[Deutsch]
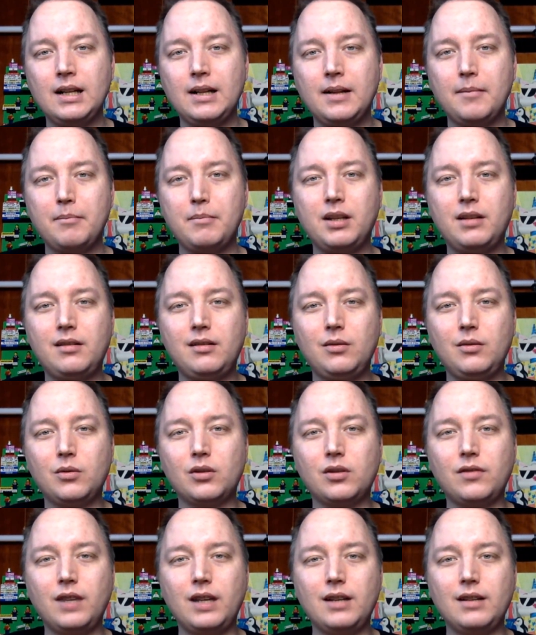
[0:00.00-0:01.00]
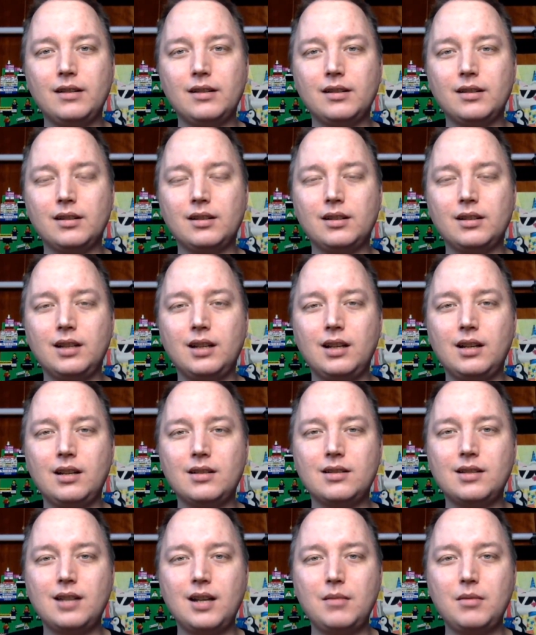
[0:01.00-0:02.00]
beziehungsweise der
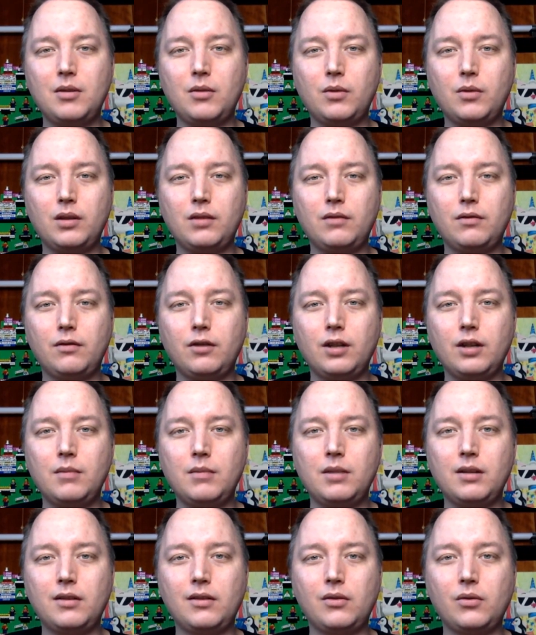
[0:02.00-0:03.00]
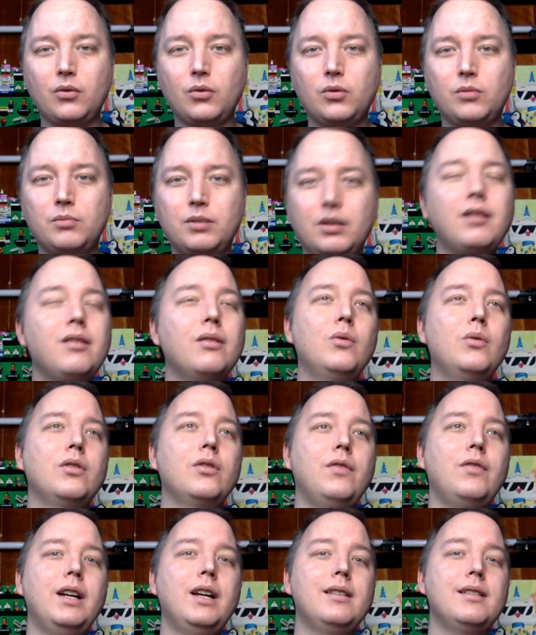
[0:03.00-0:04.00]
Cyber Week von Amazon
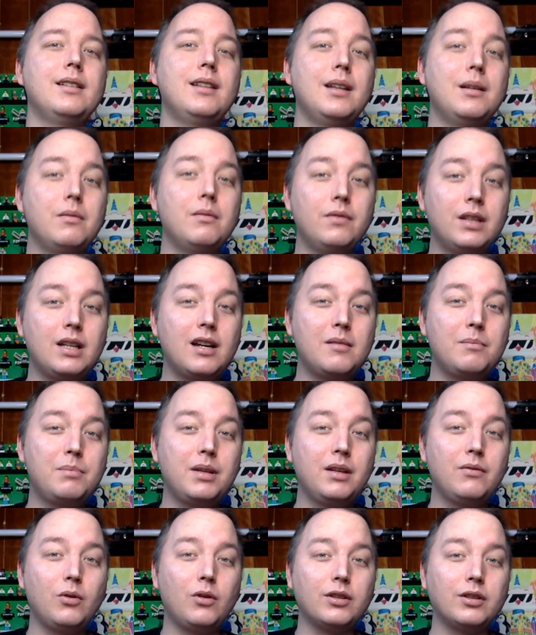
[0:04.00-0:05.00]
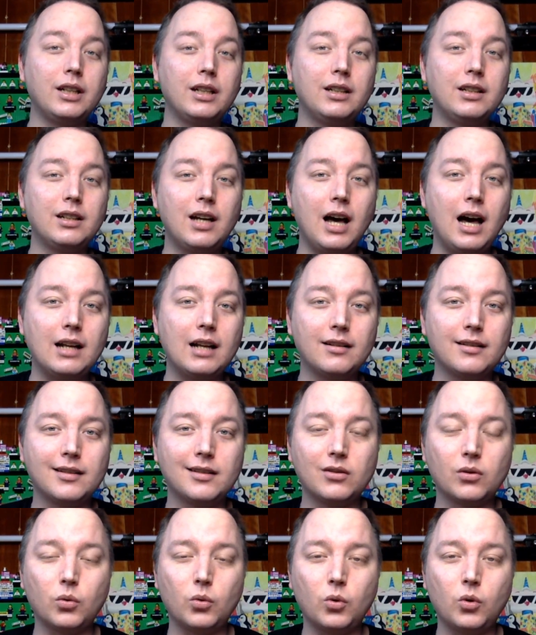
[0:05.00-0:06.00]
beziehungsweise dem VIP-Wochenende alles
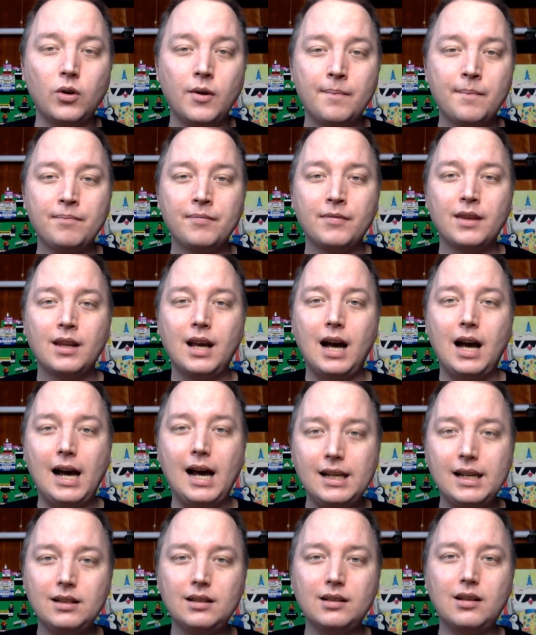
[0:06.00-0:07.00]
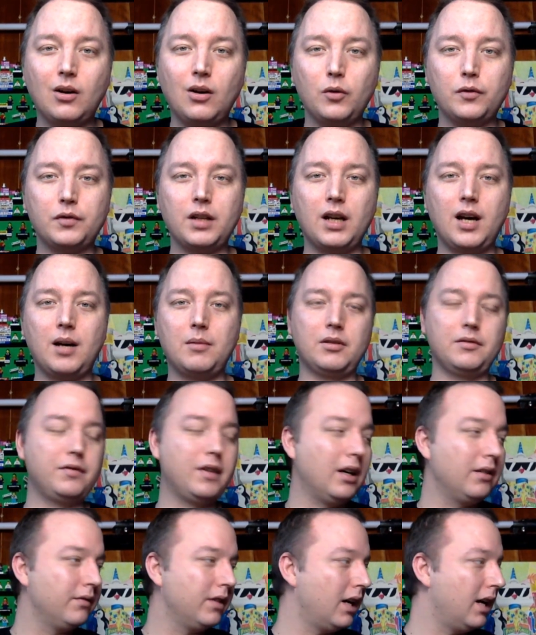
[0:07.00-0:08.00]
so eingekauft habe.
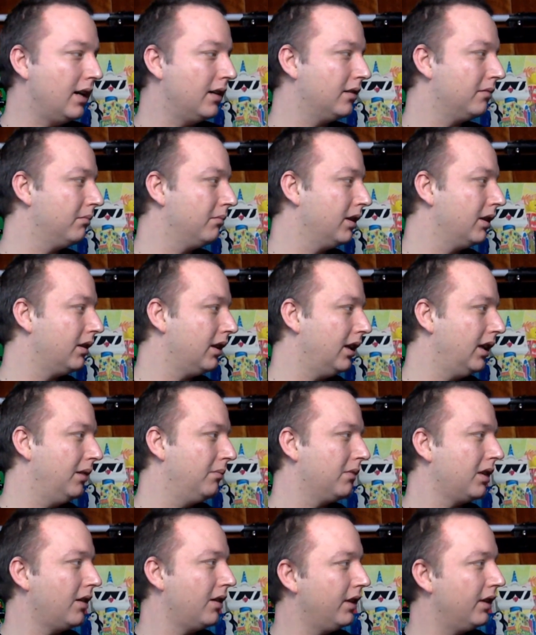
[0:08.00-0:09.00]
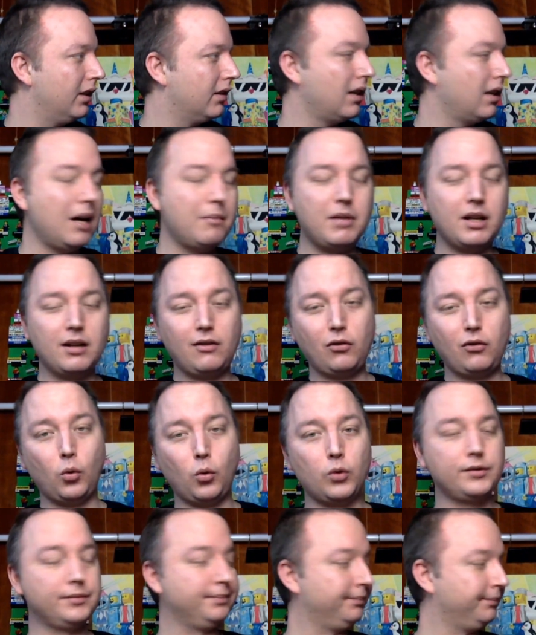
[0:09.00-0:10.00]
Fangen wir an mit eben erwähnten
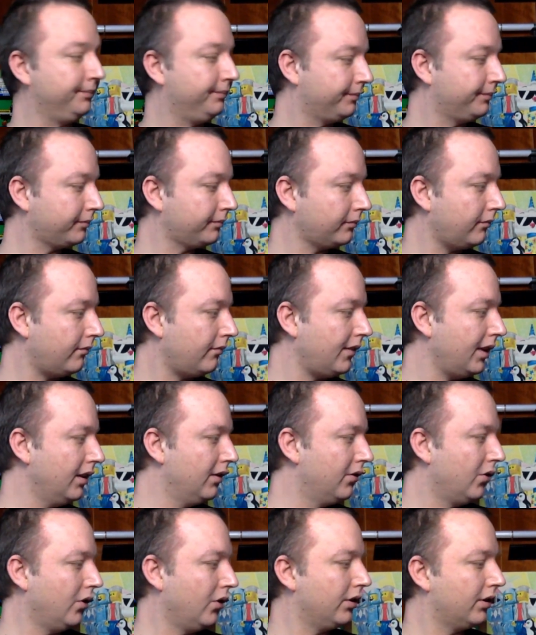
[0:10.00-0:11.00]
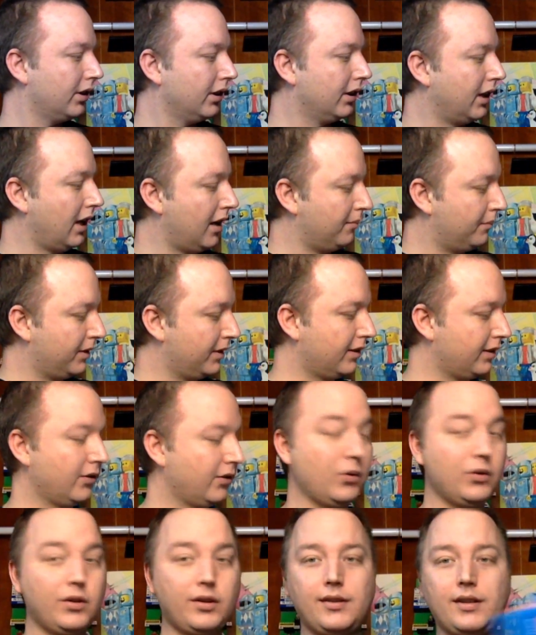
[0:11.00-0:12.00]
Amazon. Dort gab es
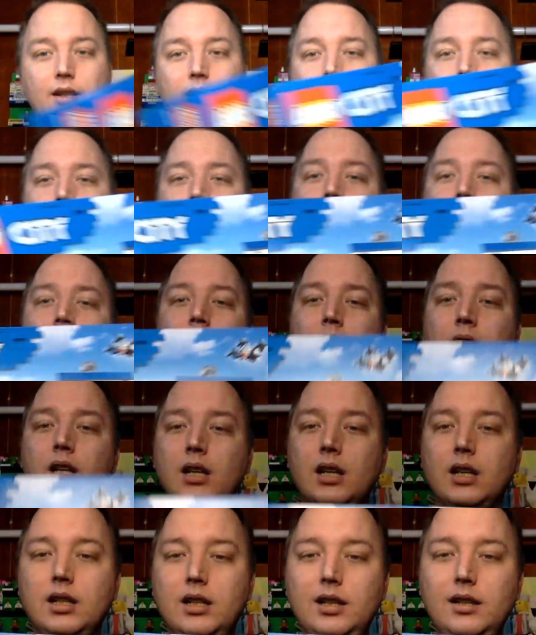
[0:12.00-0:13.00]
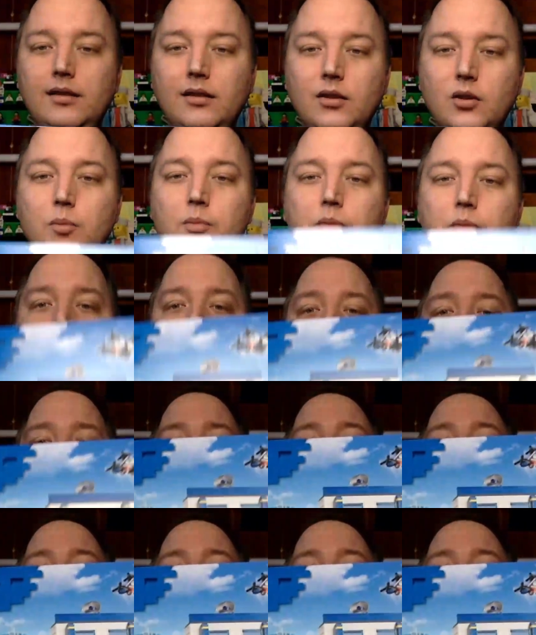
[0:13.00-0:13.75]
günstig diese hübsche